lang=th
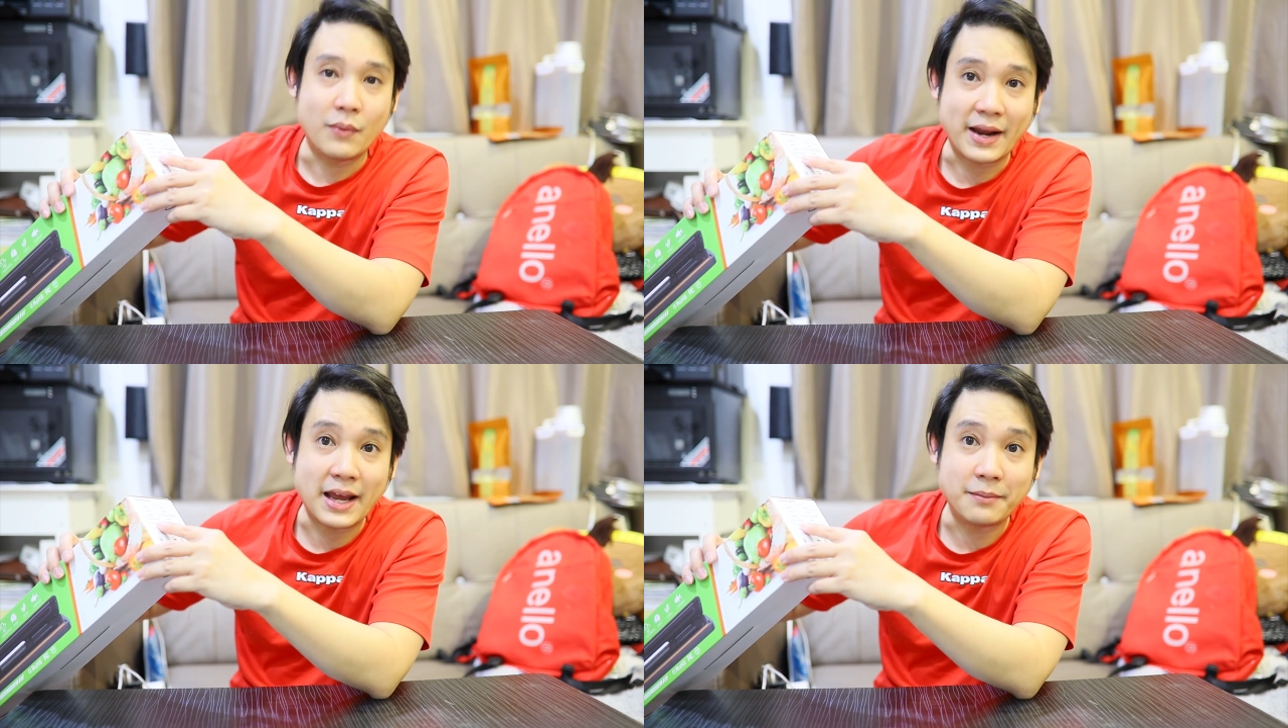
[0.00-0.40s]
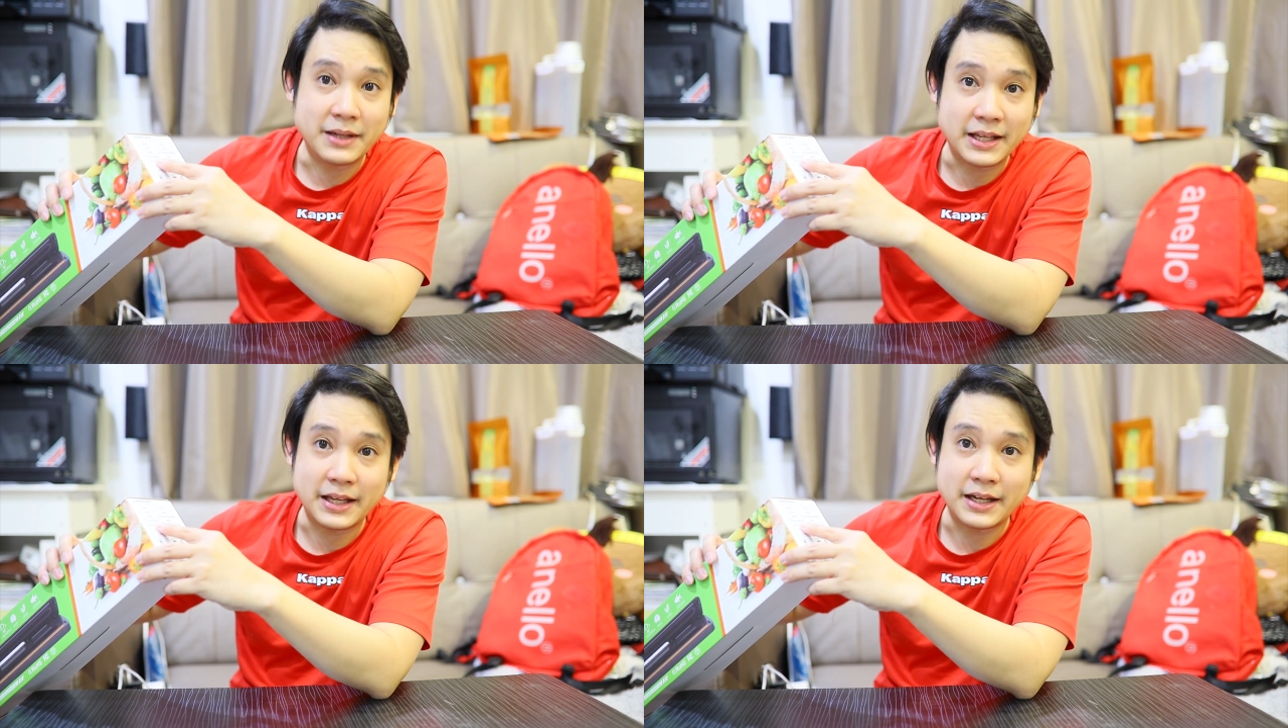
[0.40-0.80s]
Vacuum
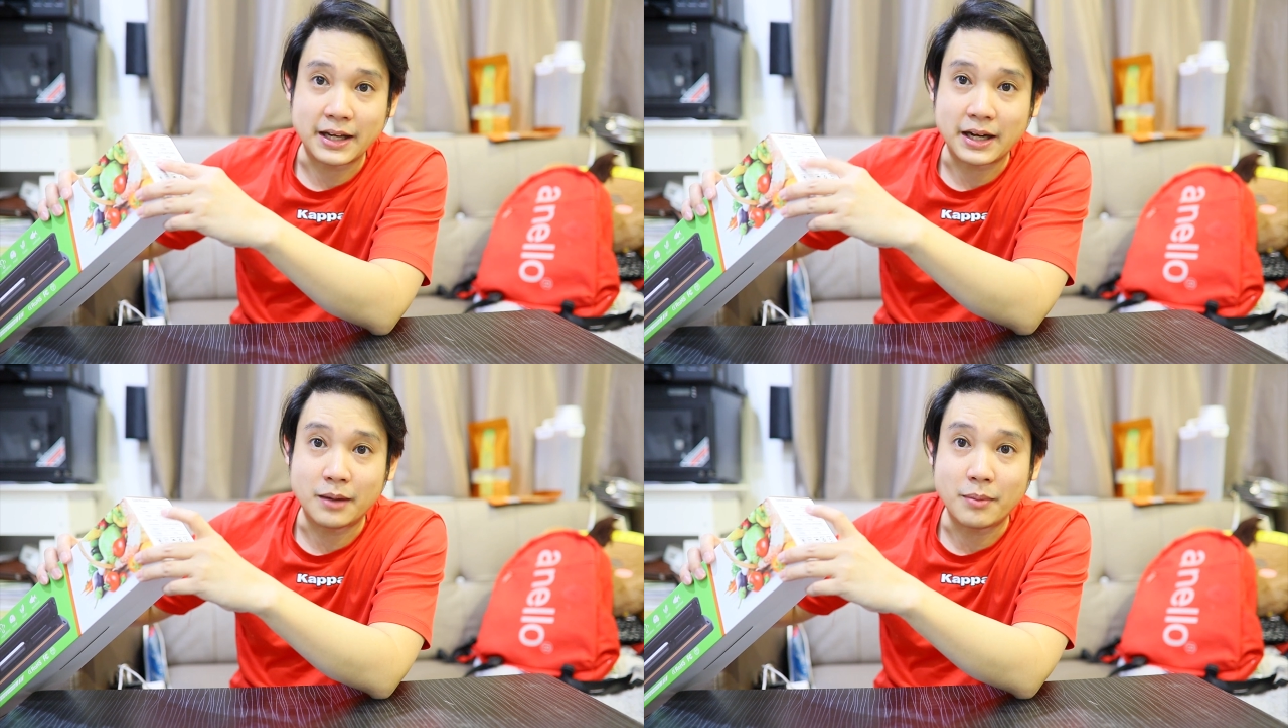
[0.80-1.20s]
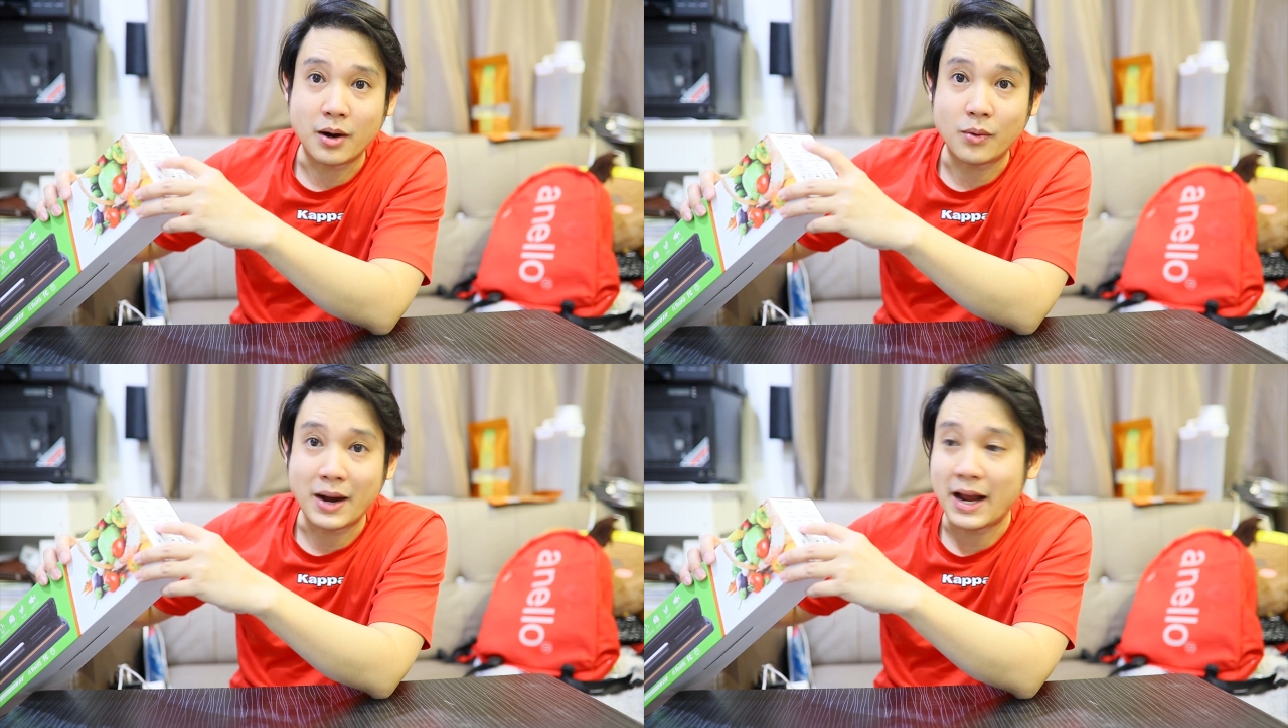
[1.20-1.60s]
Degree เนี่ยเขาบ
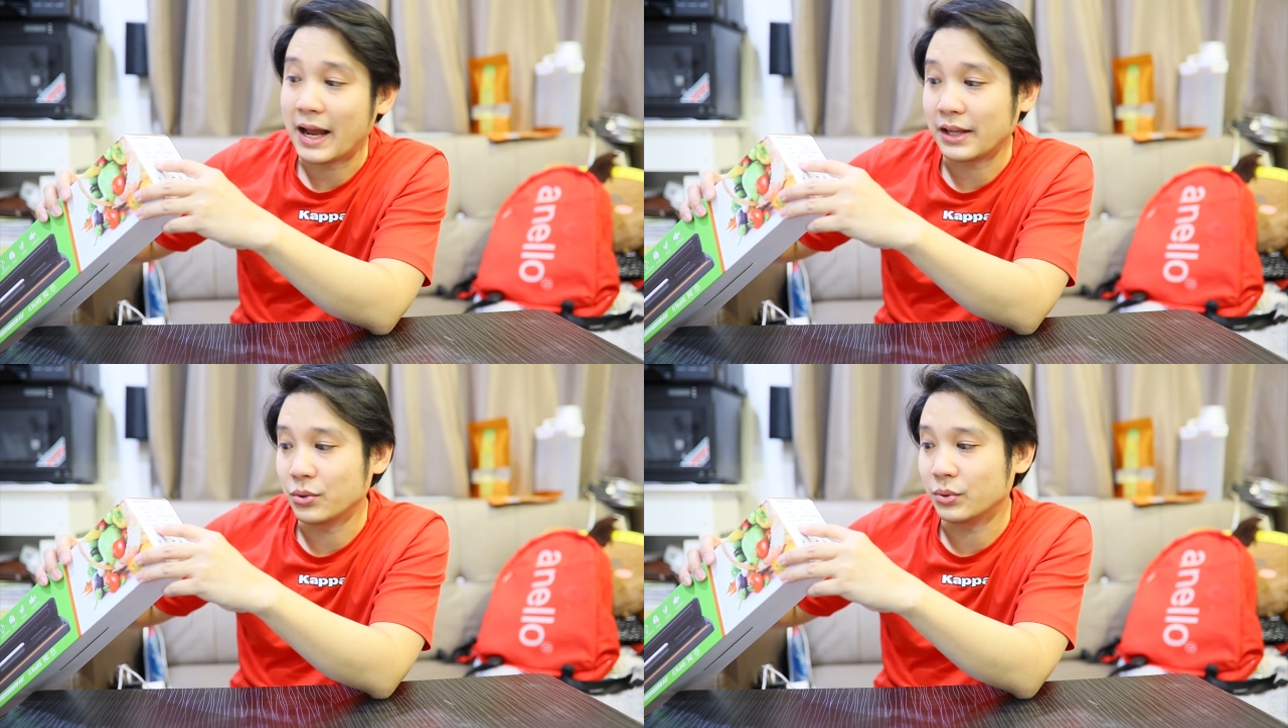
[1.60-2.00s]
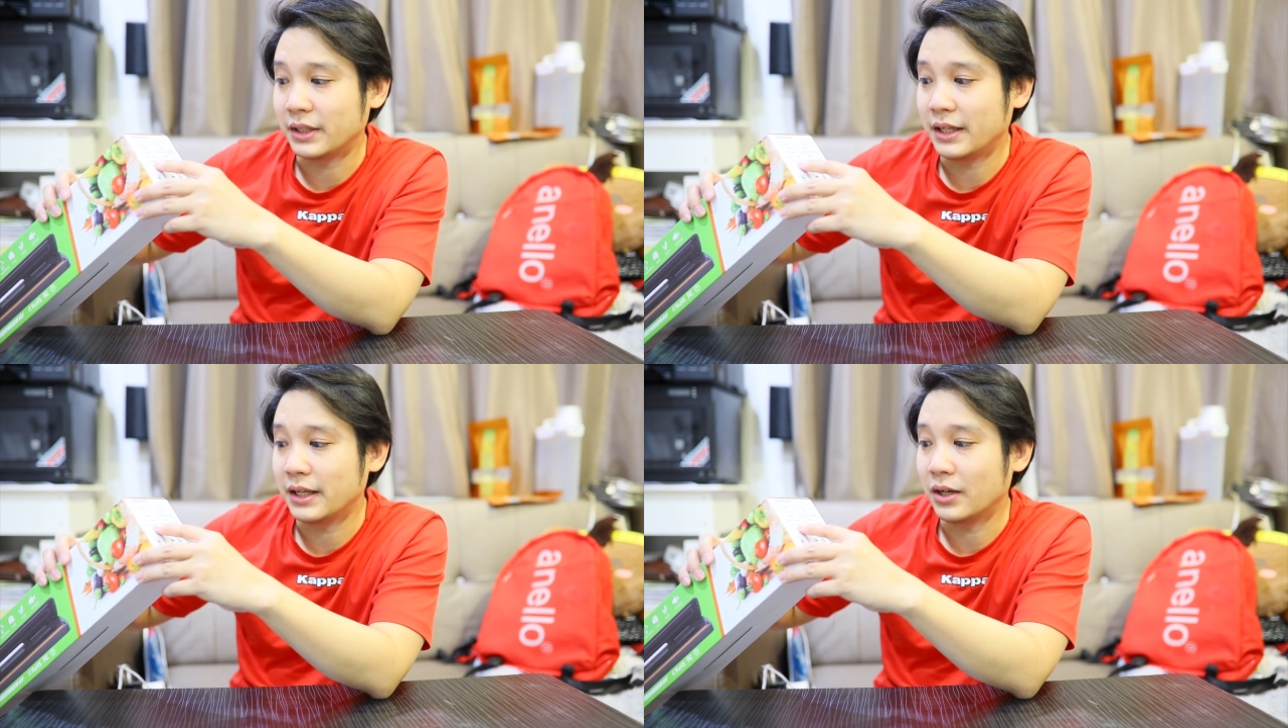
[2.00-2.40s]
อกว่าอยู่
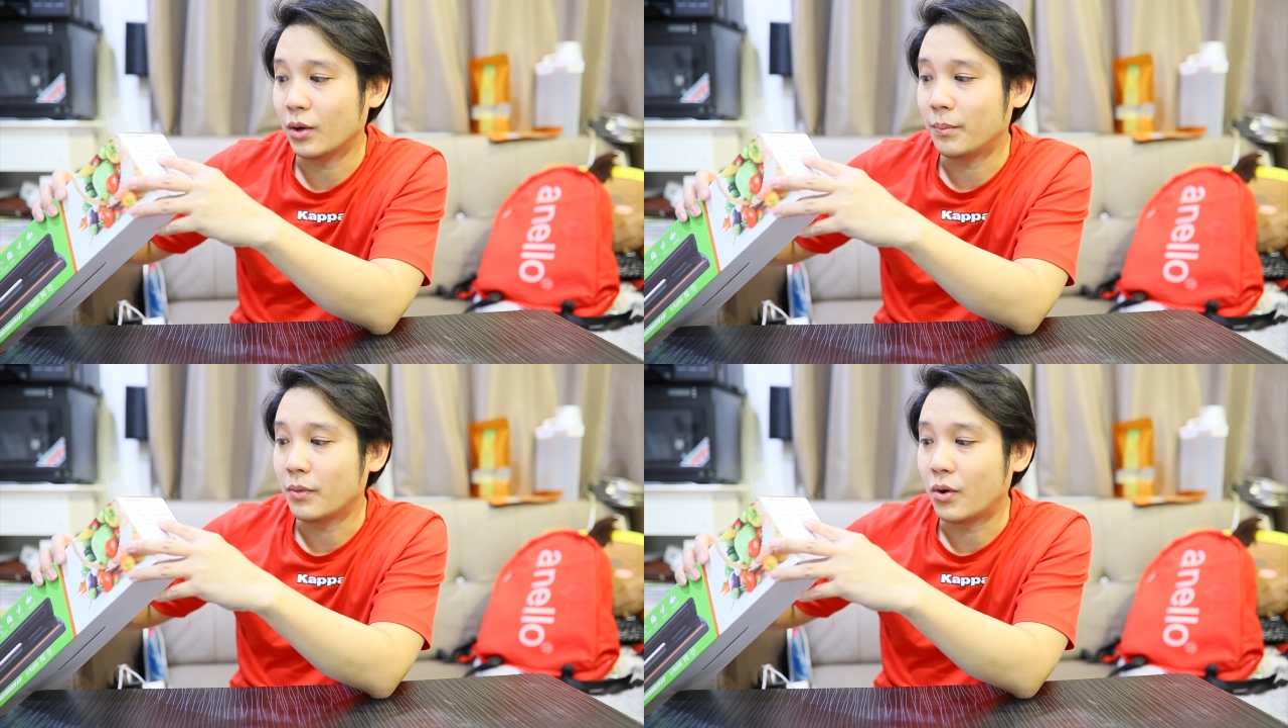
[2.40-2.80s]
ที่ลบ